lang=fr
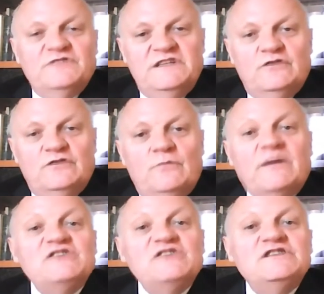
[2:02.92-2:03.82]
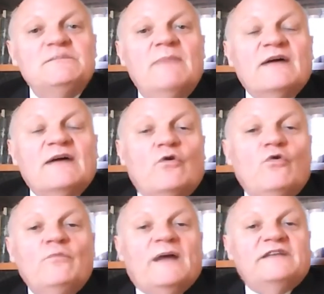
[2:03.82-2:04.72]
on dit, que Brigitte
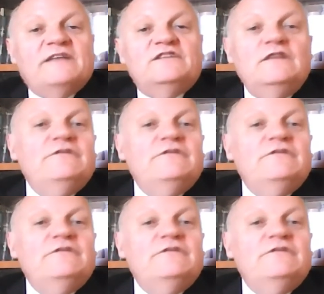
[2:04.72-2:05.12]
Macron, paraît-il,